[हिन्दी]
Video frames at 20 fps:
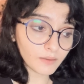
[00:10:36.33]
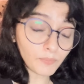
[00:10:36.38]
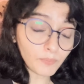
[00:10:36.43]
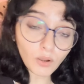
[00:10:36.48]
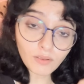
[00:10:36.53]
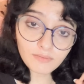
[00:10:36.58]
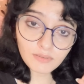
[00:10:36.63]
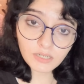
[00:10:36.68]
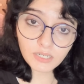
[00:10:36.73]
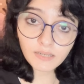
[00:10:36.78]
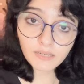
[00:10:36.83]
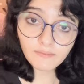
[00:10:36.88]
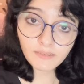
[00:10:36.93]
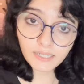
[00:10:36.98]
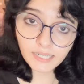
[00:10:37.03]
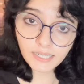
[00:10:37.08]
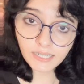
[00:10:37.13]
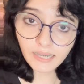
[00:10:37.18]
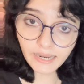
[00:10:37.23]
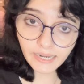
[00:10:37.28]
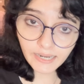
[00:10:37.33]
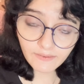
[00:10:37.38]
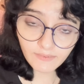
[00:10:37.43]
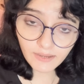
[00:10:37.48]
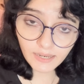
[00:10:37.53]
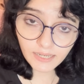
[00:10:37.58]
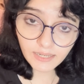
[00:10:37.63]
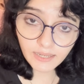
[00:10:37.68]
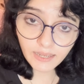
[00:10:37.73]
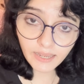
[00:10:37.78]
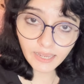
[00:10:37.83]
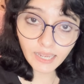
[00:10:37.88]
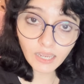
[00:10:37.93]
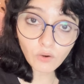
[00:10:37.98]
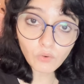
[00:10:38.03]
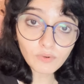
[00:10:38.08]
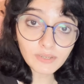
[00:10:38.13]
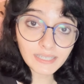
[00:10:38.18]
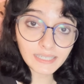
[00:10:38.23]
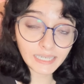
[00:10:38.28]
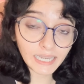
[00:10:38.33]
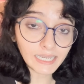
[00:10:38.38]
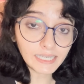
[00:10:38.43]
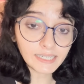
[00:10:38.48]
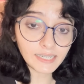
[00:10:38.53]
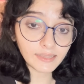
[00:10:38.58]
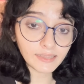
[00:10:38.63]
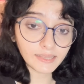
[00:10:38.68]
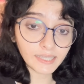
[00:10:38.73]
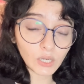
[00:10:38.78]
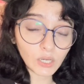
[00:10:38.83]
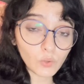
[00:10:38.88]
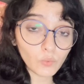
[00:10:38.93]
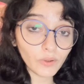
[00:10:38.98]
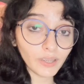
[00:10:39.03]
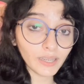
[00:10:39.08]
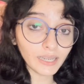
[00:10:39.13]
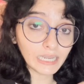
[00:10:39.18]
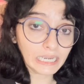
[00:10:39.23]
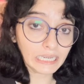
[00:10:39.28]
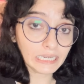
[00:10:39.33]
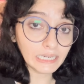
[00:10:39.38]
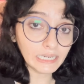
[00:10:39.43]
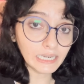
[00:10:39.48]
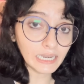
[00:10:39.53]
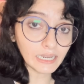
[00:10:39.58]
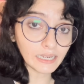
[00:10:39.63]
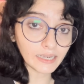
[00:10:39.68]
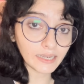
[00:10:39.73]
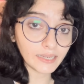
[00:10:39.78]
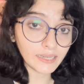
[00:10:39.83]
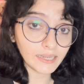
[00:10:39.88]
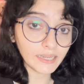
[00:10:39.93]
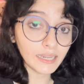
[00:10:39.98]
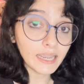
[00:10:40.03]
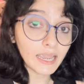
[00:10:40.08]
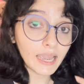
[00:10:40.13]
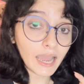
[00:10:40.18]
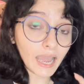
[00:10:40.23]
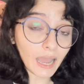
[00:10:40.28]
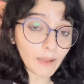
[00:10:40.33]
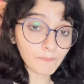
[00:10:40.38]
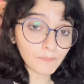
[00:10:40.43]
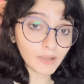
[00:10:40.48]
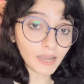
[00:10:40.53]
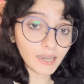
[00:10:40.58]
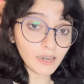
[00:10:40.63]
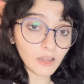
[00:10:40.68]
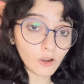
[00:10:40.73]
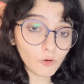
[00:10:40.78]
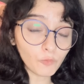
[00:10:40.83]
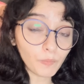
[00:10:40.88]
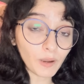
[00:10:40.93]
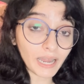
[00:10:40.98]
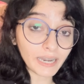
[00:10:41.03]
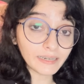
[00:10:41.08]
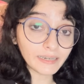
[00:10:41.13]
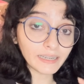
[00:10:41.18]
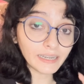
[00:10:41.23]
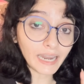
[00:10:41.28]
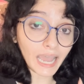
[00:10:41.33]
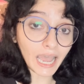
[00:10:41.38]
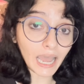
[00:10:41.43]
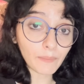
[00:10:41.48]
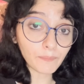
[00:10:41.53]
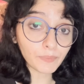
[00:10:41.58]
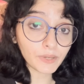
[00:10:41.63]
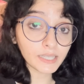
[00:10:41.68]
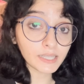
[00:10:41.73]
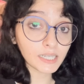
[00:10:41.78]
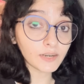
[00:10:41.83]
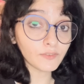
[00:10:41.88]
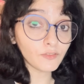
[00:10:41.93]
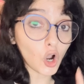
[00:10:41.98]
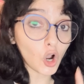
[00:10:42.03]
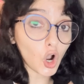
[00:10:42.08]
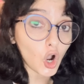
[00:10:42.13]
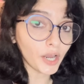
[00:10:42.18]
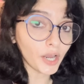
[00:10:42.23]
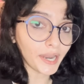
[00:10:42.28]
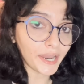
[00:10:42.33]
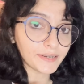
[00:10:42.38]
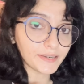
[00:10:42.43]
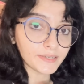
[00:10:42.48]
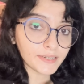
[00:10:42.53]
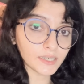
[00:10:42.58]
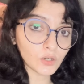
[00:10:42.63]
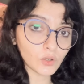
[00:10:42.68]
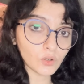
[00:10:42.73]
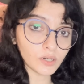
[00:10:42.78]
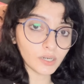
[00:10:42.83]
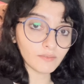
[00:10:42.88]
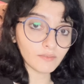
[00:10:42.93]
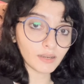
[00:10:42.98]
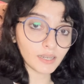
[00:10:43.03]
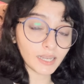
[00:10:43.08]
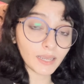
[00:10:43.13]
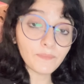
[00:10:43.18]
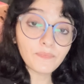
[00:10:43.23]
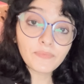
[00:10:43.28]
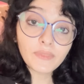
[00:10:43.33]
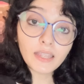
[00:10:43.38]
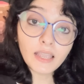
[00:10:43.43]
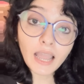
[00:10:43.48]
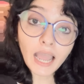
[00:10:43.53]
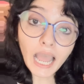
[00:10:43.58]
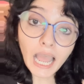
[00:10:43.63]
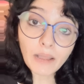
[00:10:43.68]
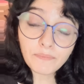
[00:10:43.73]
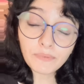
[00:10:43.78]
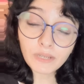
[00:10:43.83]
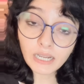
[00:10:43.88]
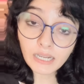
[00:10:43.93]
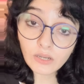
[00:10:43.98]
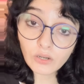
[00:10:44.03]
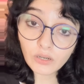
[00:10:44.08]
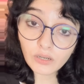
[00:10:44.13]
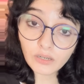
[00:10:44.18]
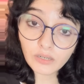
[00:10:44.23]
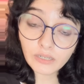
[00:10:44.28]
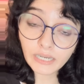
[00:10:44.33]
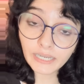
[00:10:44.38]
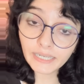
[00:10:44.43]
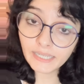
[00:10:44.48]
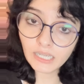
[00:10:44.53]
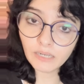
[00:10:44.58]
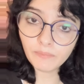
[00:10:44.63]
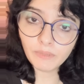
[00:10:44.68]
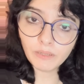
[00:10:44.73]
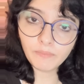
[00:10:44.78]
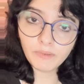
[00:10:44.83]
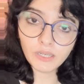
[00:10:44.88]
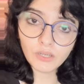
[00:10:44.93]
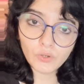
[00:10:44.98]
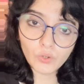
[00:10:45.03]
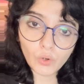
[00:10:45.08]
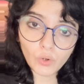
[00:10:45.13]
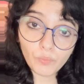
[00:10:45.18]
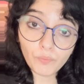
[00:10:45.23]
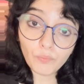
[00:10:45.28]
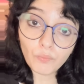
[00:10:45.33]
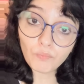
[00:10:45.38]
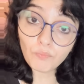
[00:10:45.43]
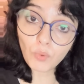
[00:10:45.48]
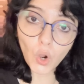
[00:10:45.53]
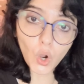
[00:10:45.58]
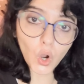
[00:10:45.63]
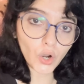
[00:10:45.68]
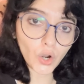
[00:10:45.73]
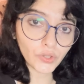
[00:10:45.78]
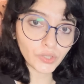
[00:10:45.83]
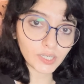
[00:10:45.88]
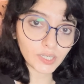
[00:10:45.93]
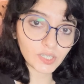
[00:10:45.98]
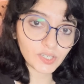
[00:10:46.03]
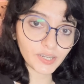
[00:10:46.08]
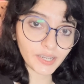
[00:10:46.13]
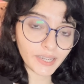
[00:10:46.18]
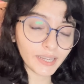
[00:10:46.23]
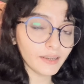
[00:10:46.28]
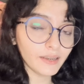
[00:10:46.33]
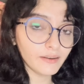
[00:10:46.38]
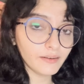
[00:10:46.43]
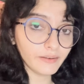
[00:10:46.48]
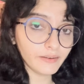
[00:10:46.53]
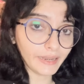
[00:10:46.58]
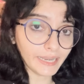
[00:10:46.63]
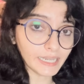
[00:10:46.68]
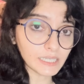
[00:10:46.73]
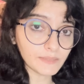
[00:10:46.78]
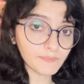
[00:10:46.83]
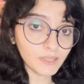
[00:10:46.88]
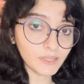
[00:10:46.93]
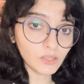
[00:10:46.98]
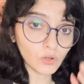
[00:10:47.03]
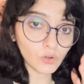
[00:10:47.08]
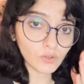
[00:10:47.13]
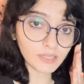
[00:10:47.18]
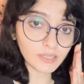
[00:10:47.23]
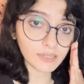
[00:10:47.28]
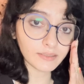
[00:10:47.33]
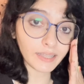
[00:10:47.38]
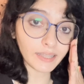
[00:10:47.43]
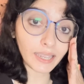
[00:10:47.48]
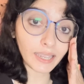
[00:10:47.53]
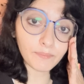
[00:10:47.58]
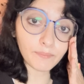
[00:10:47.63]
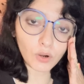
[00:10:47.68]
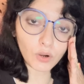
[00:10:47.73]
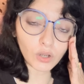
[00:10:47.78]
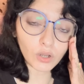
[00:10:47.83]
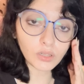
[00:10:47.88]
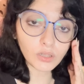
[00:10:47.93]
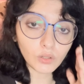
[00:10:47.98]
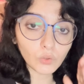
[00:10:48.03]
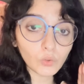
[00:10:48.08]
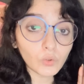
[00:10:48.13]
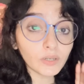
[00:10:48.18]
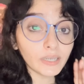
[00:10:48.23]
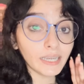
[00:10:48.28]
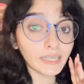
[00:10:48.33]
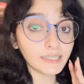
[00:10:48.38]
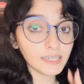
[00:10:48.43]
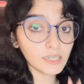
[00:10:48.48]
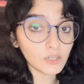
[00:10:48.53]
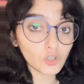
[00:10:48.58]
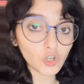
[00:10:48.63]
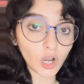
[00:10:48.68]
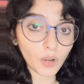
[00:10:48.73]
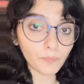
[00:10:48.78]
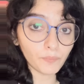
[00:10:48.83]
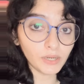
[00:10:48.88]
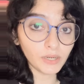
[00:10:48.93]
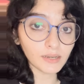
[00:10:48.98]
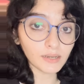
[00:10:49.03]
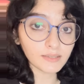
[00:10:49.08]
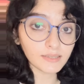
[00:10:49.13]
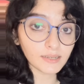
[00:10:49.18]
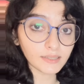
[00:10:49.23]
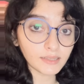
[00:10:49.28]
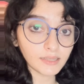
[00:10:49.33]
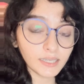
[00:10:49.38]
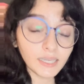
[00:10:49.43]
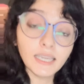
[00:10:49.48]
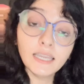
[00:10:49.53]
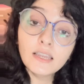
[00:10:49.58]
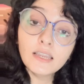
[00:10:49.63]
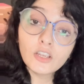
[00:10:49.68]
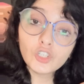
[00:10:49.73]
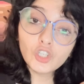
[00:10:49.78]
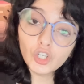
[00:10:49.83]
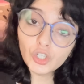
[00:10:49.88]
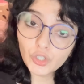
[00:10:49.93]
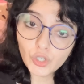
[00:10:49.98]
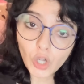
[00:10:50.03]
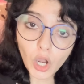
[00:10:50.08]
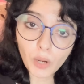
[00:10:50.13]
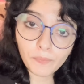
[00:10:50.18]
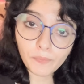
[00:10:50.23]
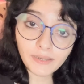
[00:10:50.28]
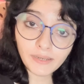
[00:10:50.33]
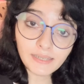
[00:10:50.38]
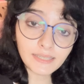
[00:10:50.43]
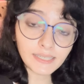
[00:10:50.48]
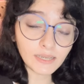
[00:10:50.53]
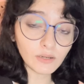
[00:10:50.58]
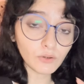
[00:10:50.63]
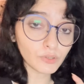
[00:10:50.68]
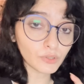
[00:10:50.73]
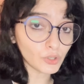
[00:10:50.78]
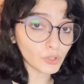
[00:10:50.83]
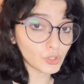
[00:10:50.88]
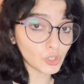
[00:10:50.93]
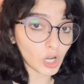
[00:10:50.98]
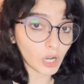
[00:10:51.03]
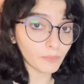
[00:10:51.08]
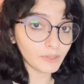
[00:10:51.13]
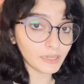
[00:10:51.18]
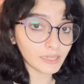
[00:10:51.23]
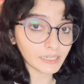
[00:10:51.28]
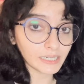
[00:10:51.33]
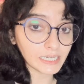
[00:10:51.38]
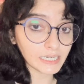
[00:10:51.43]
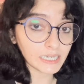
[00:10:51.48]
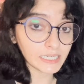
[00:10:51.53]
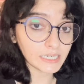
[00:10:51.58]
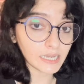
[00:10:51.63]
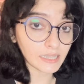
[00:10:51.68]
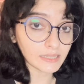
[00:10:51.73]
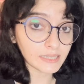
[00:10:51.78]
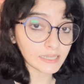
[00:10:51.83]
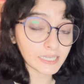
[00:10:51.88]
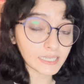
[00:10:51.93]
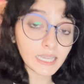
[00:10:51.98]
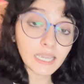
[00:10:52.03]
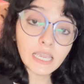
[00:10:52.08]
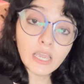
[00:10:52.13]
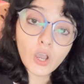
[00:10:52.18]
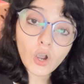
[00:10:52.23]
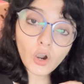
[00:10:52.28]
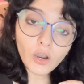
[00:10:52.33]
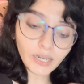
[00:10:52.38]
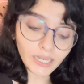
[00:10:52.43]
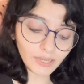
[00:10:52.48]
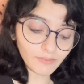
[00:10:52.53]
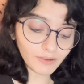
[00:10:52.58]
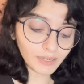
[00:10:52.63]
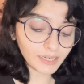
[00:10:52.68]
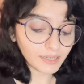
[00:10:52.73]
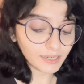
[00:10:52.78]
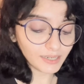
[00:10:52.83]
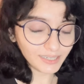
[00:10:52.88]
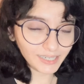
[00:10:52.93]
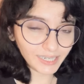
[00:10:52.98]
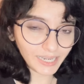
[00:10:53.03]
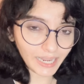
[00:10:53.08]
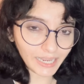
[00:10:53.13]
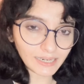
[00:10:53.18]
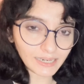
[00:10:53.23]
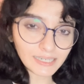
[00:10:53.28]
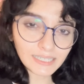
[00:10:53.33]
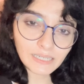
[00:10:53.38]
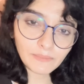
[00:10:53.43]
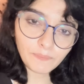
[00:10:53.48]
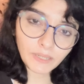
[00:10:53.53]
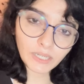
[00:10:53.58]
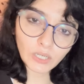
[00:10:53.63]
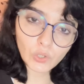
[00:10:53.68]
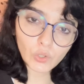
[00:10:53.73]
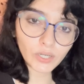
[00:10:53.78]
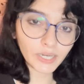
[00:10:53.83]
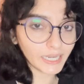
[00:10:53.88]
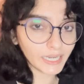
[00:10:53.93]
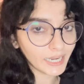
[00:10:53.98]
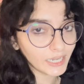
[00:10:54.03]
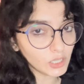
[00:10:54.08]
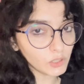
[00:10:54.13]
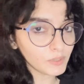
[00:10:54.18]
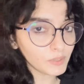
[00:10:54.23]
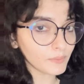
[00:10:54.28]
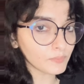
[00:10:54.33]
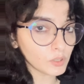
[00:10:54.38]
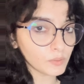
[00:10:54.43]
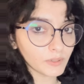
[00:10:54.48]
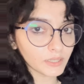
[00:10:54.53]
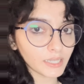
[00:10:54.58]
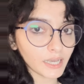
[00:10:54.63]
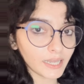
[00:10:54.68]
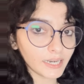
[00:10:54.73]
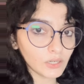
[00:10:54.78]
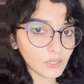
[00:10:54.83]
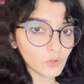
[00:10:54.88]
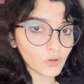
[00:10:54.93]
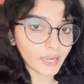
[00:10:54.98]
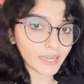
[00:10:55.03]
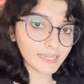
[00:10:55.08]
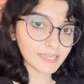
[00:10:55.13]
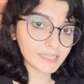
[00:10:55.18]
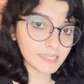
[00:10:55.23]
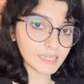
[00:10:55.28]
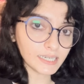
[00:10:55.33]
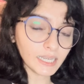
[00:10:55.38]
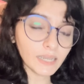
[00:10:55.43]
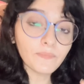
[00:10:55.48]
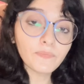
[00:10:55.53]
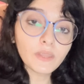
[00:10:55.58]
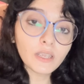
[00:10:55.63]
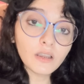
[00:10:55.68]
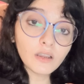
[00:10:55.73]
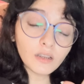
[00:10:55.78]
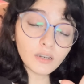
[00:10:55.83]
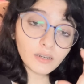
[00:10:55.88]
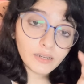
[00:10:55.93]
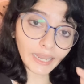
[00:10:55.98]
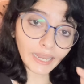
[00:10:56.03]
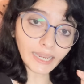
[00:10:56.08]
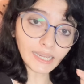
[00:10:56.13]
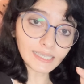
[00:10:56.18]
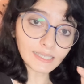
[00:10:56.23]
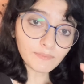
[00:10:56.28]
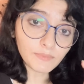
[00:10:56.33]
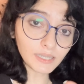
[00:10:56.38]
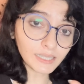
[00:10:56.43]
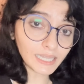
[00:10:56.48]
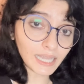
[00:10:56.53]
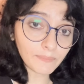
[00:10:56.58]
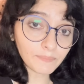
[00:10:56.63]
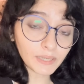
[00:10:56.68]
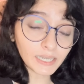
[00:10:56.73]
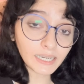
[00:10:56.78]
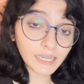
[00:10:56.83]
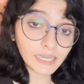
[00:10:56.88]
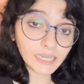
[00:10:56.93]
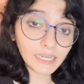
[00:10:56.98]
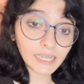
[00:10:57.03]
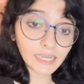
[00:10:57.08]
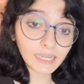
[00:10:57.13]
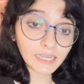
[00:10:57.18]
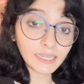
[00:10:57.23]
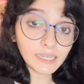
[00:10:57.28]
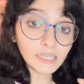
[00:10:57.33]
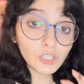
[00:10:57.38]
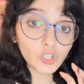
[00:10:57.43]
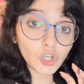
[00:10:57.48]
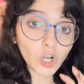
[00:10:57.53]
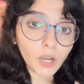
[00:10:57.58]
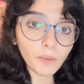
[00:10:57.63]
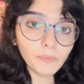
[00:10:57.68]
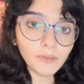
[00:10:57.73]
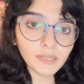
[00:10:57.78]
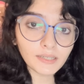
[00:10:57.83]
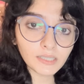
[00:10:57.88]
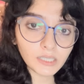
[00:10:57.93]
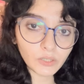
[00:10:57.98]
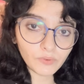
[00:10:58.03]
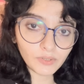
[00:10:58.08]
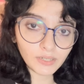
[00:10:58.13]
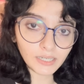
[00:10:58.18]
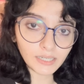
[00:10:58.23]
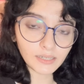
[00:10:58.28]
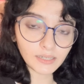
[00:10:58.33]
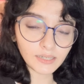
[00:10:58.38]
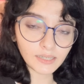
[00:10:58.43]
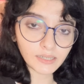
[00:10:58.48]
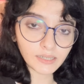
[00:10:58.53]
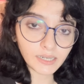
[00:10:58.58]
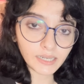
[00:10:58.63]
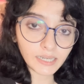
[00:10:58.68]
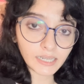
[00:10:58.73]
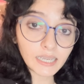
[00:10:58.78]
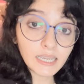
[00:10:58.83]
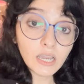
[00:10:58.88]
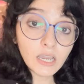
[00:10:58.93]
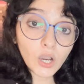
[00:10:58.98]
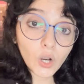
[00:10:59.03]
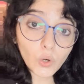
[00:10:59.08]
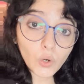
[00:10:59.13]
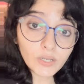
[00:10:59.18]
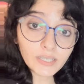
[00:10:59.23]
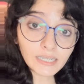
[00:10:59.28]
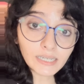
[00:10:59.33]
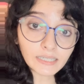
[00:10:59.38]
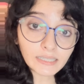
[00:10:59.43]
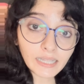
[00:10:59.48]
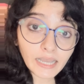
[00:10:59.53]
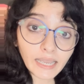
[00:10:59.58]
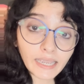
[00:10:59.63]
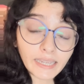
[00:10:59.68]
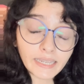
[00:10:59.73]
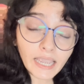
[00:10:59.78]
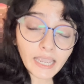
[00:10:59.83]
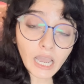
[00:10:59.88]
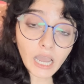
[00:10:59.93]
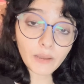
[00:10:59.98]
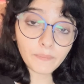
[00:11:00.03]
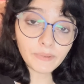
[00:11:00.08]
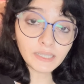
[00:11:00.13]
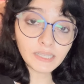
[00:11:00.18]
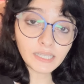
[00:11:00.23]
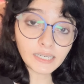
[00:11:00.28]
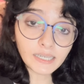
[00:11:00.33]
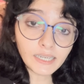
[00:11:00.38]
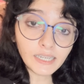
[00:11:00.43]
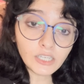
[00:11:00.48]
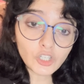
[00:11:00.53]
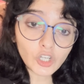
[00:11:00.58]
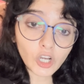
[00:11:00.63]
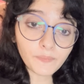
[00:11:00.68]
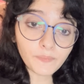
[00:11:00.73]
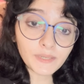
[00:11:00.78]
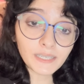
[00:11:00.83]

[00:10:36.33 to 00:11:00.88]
पॉजिटिविटी आने वाली है उसके चलते हुए कहीं ना कहीं आपका लव पार्टनर आपकी तरफ और अट्रैक्ट होने वाला है आपका करियर में भी ग्रो बहुत अच्छा है नेक्स्ट मंथ हो सकता है बहुत लोगों की अच्छी जॉब भी लग सकती है जो जॉबलेस है उसको जॉब लगने के चांसेस है और इवन ये एनर्जी पिक हो रही है तो मैं आपको बता रही हूँ गाइस ठीक है नेक्स्ट मंथ आपकी कहीं ना कहीं जॉब लगते हुए लग रही है हो सकता है कि अभी तक की जॉब